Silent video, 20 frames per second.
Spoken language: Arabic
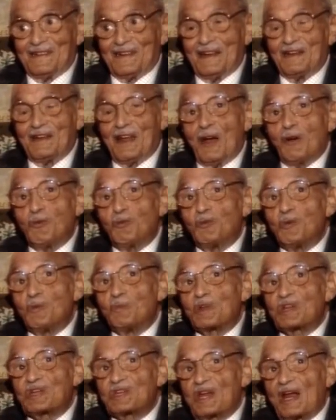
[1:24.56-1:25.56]
انا اول
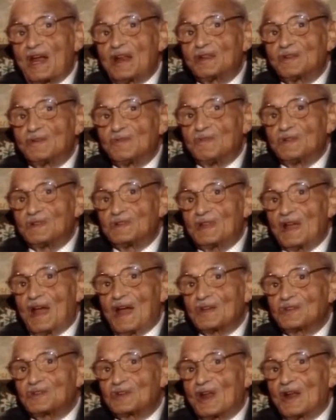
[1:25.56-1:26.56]
ما اشتغلت في
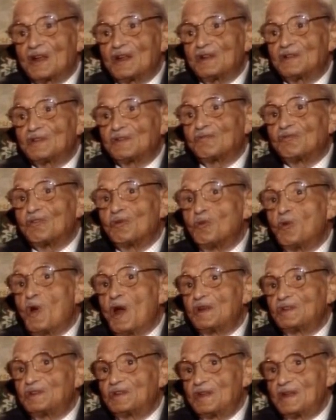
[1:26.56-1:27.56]
الاذاعه اشتغلت في
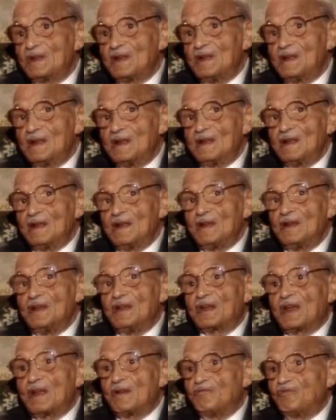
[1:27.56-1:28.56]
الوقت
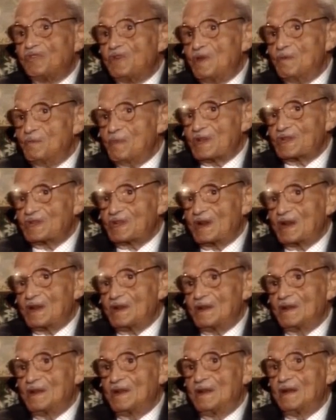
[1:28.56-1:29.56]
اللي كان فيه
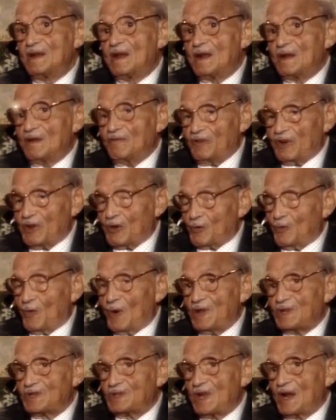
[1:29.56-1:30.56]
مثلا انا فاكر
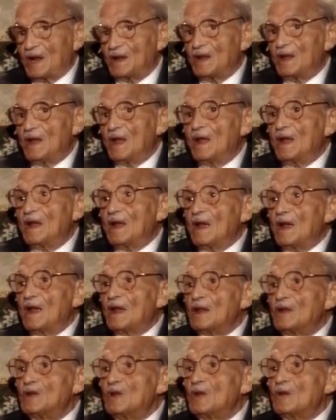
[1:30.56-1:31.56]
كويس يعني آه.
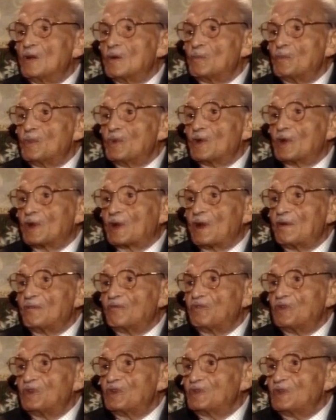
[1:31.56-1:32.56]
ان كان
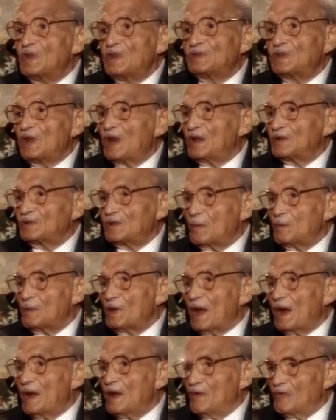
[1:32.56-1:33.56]
فيه اتنين تلاته
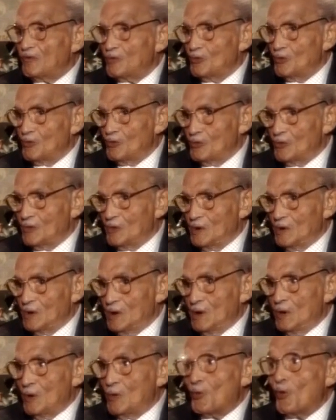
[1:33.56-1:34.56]
بيالفوا
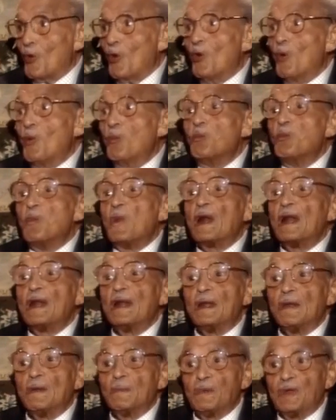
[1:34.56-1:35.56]
آه. وهم
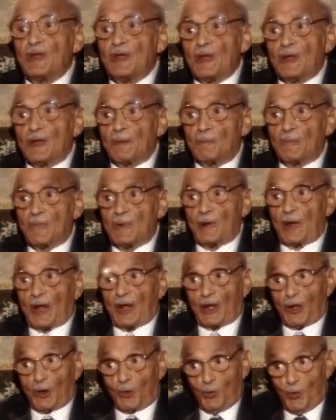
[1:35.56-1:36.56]
اللي بي
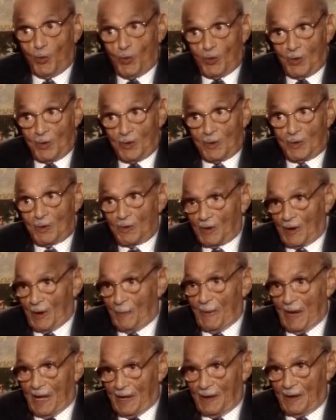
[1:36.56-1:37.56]
بيخرجوا آه.
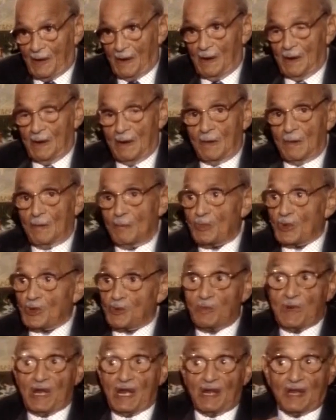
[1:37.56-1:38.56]
كمان آه.
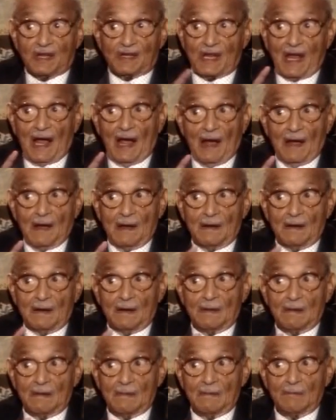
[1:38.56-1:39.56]
مش من الاذاعه
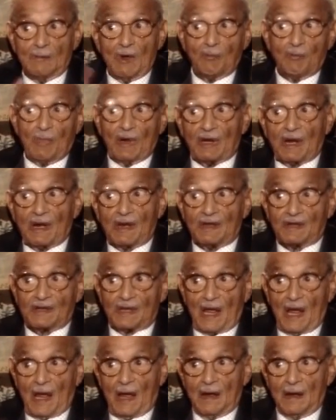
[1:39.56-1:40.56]
آه. من بره
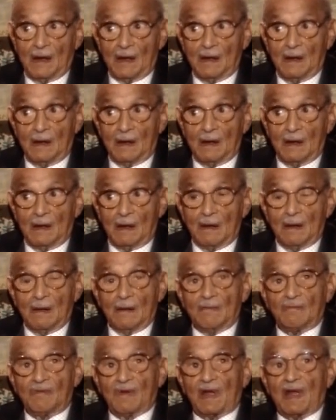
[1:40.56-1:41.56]
الاذاعه من بره الاذاعه
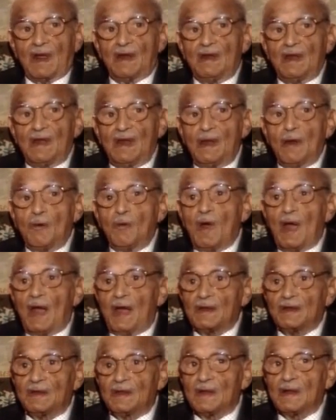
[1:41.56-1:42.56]
فكان لنا
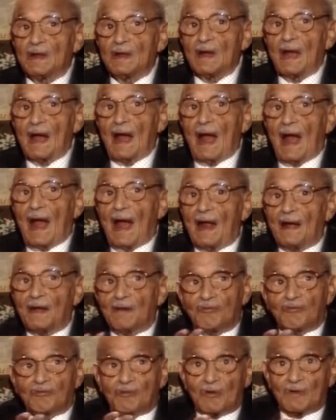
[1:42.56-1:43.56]
واحد
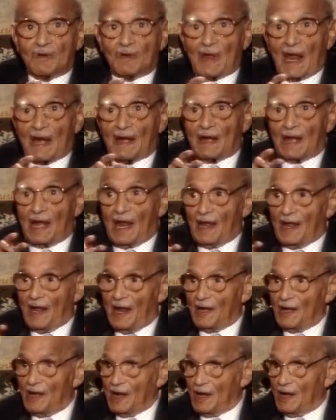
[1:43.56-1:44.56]
عارف يعني
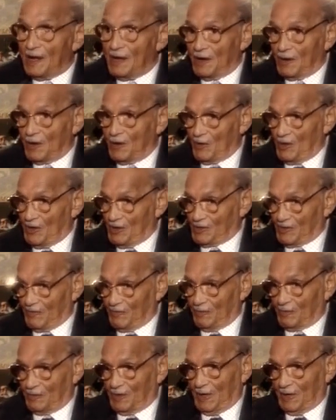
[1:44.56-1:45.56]
العيال الكويسه في
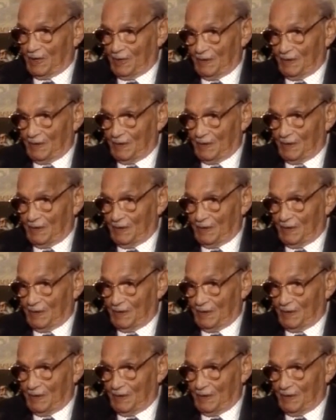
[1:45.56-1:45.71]
الاذاعه